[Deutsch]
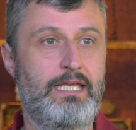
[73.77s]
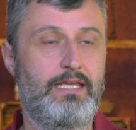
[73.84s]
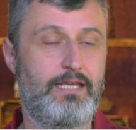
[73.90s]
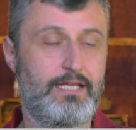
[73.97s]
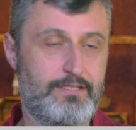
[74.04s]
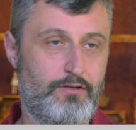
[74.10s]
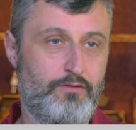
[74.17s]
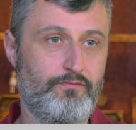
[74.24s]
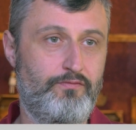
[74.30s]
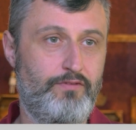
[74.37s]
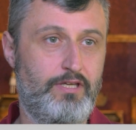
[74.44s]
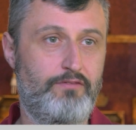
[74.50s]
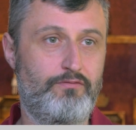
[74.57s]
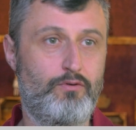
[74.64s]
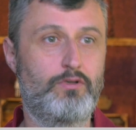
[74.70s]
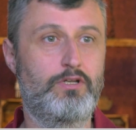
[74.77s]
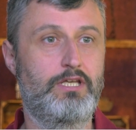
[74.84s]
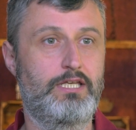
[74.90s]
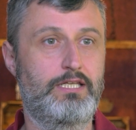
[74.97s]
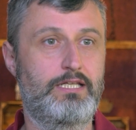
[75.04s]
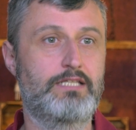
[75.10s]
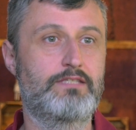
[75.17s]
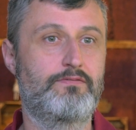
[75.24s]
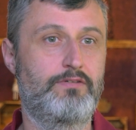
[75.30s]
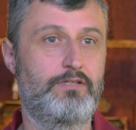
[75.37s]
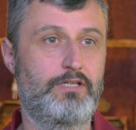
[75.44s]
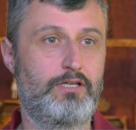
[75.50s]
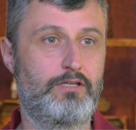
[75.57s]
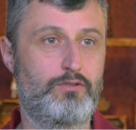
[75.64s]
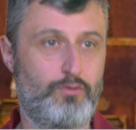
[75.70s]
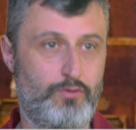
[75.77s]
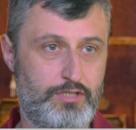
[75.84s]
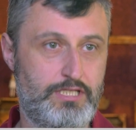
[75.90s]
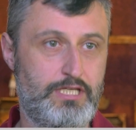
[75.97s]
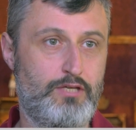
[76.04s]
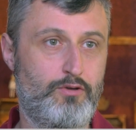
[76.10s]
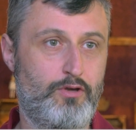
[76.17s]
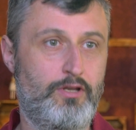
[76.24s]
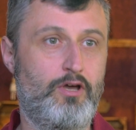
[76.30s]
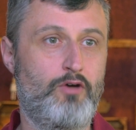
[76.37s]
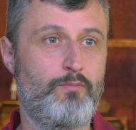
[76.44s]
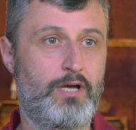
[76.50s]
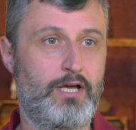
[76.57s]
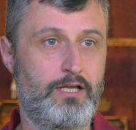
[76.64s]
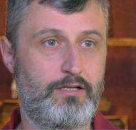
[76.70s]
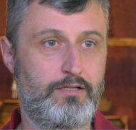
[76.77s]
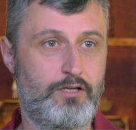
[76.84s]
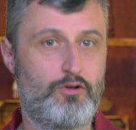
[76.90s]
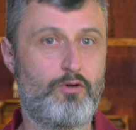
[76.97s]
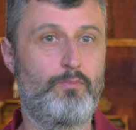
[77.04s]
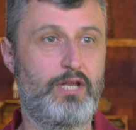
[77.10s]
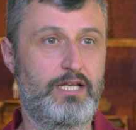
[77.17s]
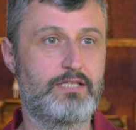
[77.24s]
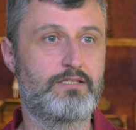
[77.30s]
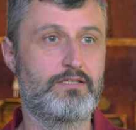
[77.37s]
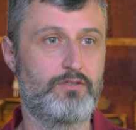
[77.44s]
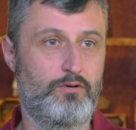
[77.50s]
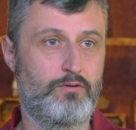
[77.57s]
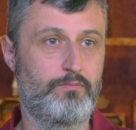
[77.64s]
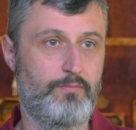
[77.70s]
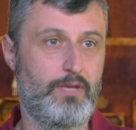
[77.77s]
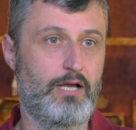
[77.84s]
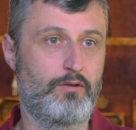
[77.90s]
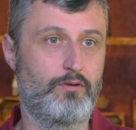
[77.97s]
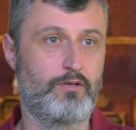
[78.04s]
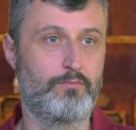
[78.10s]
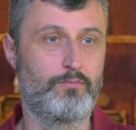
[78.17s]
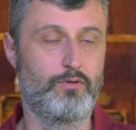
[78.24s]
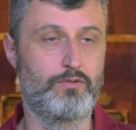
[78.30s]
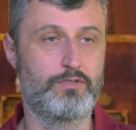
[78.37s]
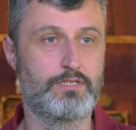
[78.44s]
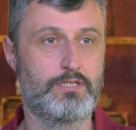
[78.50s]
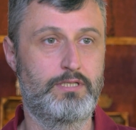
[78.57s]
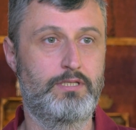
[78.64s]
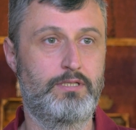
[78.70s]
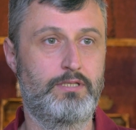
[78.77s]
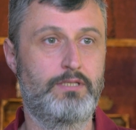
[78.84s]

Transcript: Jetzt hoffen wir wirklich, dass wir durchziehen können, auch mal eine komplette Saison machen können bei uns.